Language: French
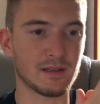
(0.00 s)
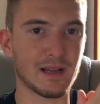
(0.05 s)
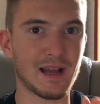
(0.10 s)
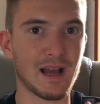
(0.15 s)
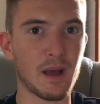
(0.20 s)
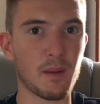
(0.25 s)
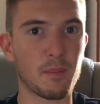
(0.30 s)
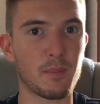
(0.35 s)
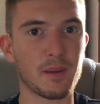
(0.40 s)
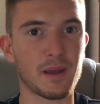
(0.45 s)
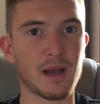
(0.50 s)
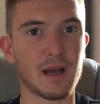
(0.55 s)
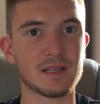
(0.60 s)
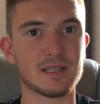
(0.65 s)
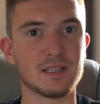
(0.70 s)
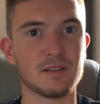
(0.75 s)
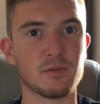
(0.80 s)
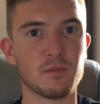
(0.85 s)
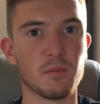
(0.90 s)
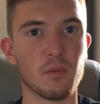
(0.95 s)

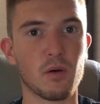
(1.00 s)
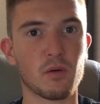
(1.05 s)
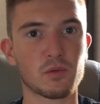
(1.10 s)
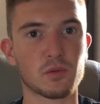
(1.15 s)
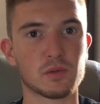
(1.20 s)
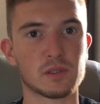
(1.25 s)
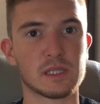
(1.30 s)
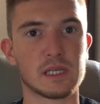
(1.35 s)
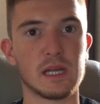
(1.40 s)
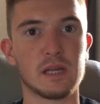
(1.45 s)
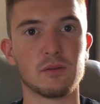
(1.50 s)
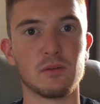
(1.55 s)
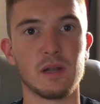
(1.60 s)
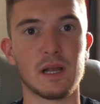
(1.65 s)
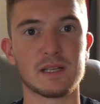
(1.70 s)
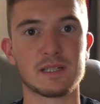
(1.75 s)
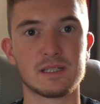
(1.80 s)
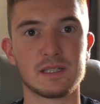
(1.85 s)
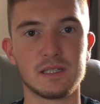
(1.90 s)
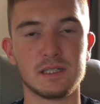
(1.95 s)
impérativement tout ce qui est de
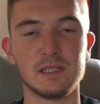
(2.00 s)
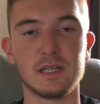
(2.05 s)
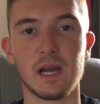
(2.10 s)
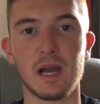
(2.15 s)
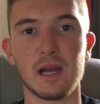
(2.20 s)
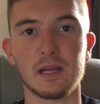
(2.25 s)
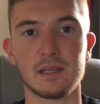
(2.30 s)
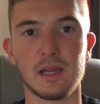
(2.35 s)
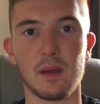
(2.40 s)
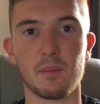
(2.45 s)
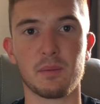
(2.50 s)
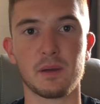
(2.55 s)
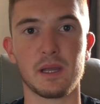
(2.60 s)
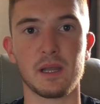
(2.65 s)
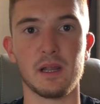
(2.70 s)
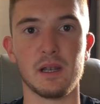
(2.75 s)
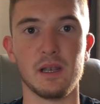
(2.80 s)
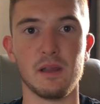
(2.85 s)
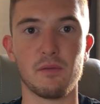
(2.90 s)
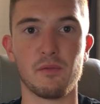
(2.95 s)
la cigarette
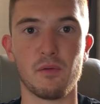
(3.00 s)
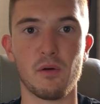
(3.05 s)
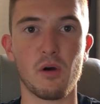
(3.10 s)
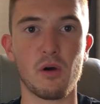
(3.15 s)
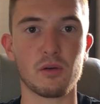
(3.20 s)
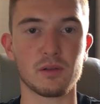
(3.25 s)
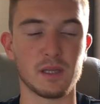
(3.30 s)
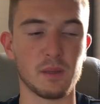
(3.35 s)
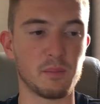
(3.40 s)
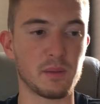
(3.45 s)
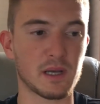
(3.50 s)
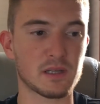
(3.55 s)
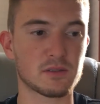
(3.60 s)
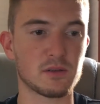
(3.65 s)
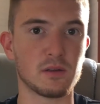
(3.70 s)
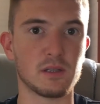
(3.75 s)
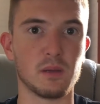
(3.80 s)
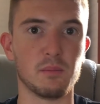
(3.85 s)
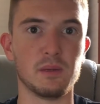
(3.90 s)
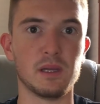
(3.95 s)
après l'effort. Des
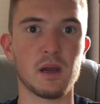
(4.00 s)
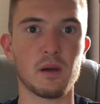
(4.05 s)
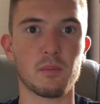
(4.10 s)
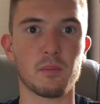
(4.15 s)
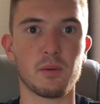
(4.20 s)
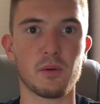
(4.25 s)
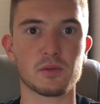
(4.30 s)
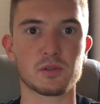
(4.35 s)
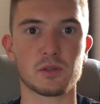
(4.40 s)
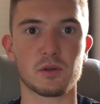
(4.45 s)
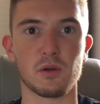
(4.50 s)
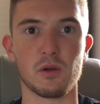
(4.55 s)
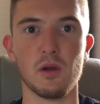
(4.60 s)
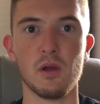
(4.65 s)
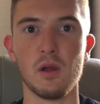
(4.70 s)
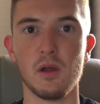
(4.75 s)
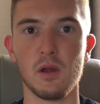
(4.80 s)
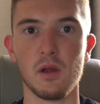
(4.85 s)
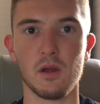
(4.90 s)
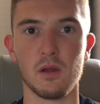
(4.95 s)
personnes eh bien, pensent
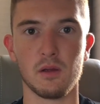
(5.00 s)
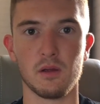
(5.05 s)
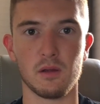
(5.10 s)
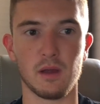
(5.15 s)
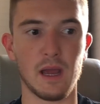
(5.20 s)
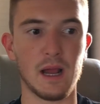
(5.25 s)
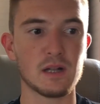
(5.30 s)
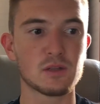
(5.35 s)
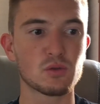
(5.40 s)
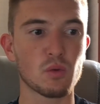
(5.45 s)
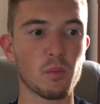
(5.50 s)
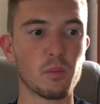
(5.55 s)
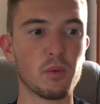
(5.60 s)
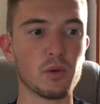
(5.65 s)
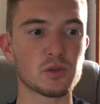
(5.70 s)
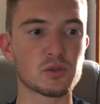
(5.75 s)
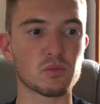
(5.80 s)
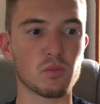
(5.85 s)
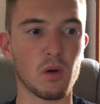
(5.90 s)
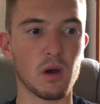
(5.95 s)
qu'elles ont
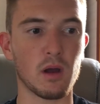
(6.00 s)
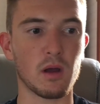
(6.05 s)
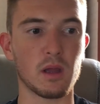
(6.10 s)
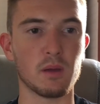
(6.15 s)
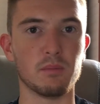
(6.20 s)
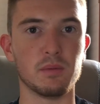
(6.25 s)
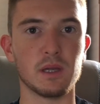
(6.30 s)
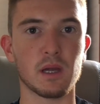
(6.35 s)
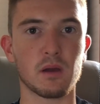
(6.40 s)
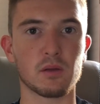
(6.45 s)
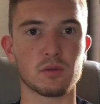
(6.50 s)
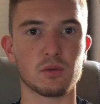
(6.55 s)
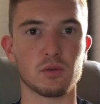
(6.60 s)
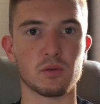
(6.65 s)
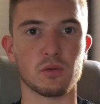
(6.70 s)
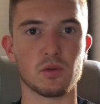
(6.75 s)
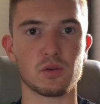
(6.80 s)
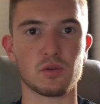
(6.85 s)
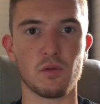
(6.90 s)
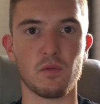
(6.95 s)
besoin eh bien,
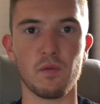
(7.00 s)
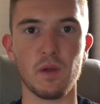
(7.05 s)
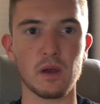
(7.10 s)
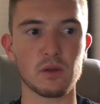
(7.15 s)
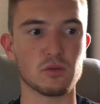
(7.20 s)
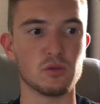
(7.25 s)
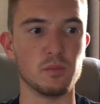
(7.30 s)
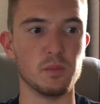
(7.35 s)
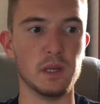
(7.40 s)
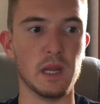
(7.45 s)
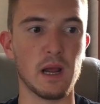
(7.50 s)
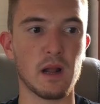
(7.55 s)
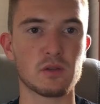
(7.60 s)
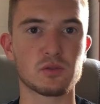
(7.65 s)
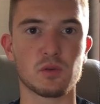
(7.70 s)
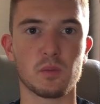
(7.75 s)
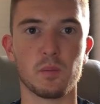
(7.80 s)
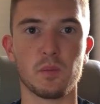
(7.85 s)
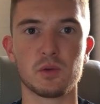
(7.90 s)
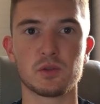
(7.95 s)
de se faire du bien,
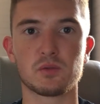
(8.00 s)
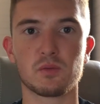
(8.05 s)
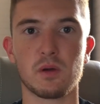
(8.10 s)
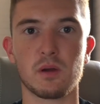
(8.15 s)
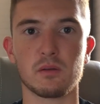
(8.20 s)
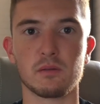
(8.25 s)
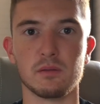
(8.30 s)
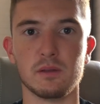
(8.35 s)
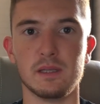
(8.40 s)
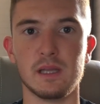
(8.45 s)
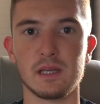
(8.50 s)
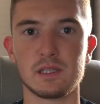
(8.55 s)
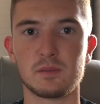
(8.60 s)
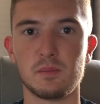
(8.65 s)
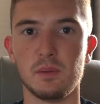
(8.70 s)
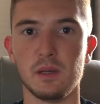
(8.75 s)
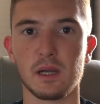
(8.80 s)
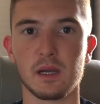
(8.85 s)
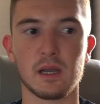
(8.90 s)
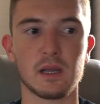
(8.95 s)
elles ont besoin
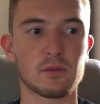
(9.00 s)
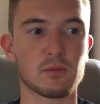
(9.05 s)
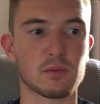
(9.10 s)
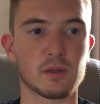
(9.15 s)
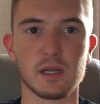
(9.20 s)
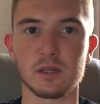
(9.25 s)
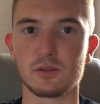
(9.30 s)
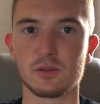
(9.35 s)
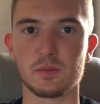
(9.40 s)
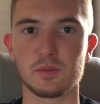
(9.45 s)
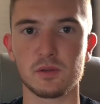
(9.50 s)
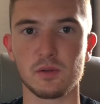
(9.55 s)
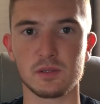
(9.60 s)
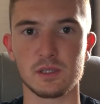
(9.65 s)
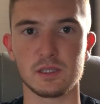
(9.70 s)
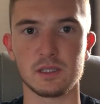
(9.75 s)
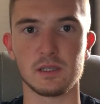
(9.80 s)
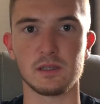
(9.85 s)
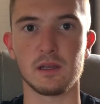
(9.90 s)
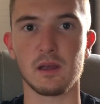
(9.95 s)
d'aspirer toutes les substances,
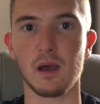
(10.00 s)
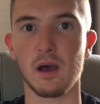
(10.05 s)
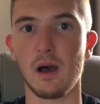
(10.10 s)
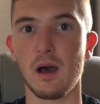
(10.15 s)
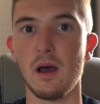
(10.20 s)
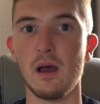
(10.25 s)
etc